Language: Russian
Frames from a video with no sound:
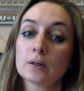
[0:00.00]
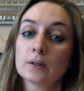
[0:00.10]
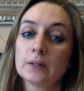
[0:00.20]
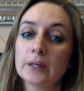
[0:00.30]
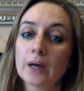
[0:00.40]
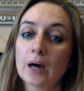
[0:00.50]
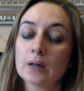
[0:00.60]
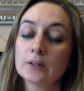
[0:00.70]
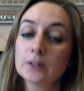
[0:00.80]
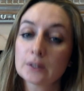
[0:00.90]
не
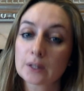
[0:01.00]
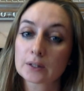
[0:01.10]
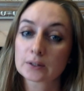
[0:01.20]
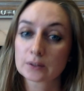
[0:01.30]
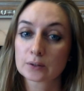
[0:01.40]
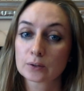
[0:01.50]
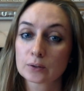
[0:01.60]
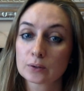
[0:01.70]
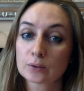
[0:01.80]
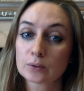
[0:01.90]
один раз
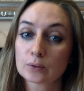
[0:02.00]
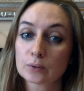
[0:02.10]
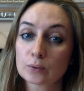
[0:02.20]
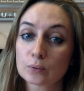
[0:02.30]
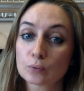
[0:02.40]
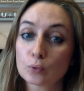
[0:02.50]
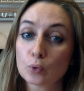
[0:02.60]
в